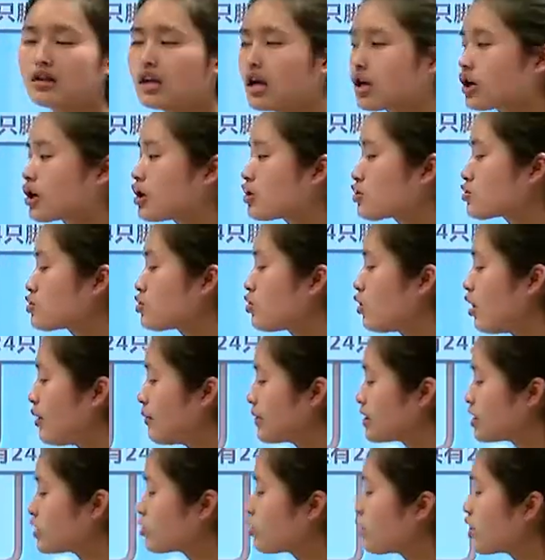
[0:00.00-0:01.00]
那根据
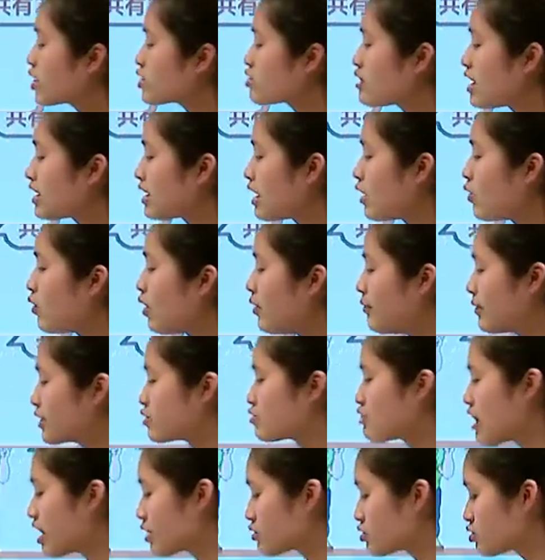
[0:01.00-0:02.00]
我们的推算呢，我
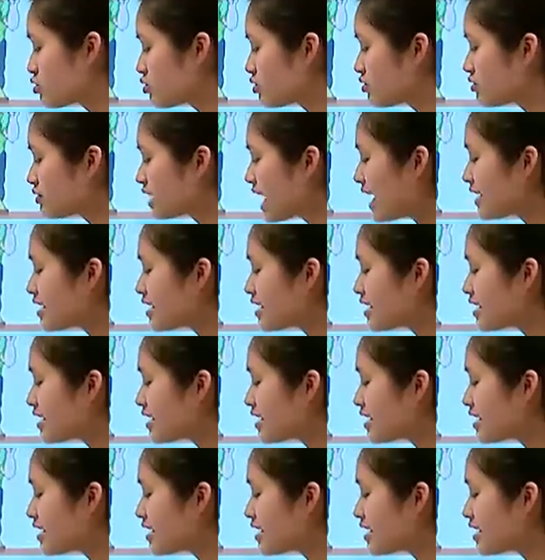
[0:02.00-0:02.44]
们算出